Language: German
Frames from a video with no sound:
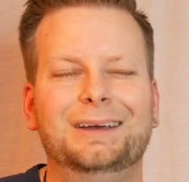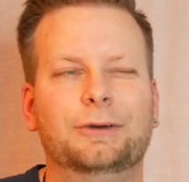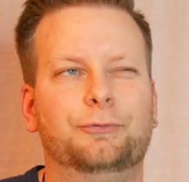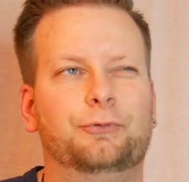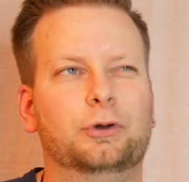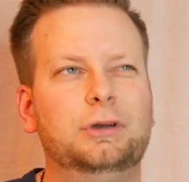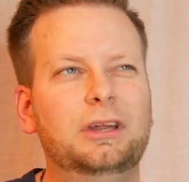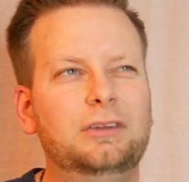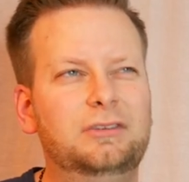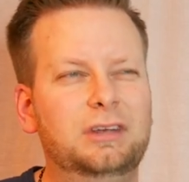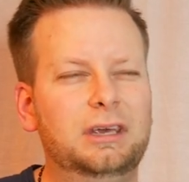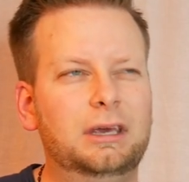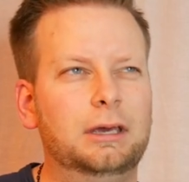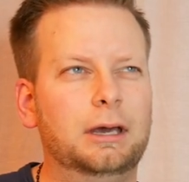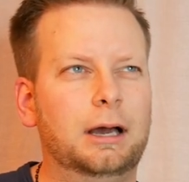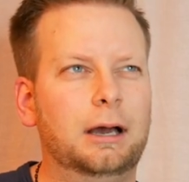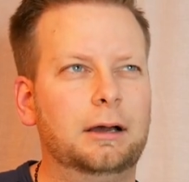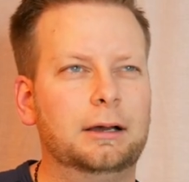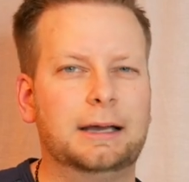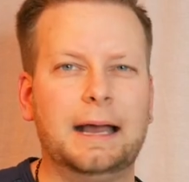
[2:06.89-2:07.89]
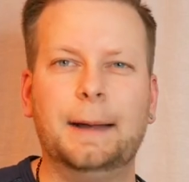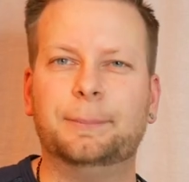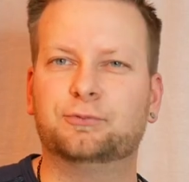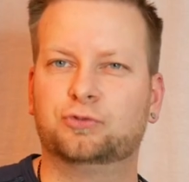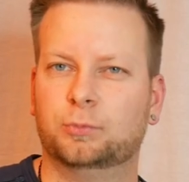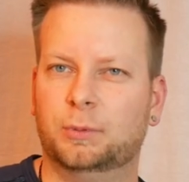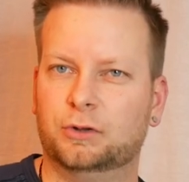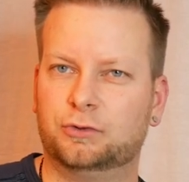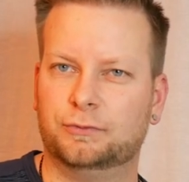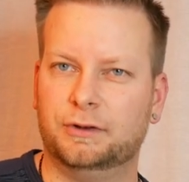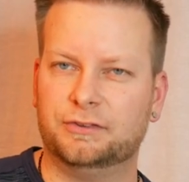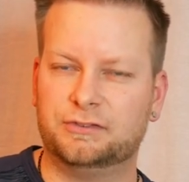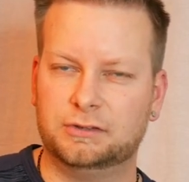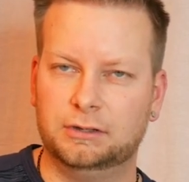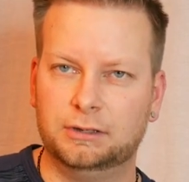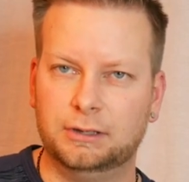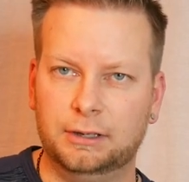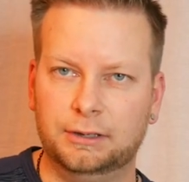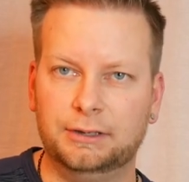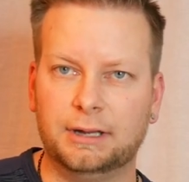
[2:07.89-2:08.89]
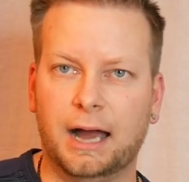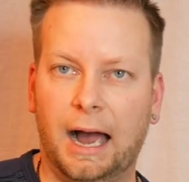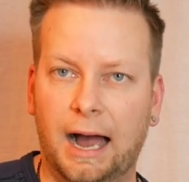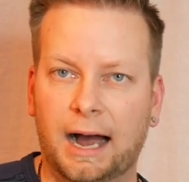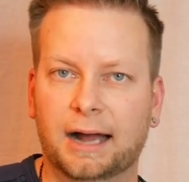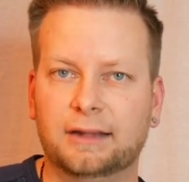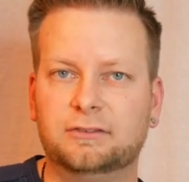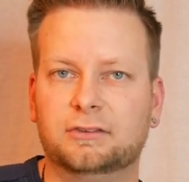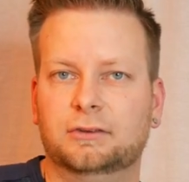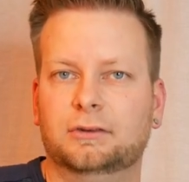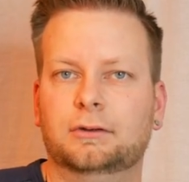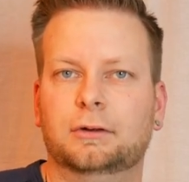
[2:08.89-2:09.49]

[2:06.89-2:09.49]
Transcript: Von der Idee her gab es schon mal sowas in, in der Art.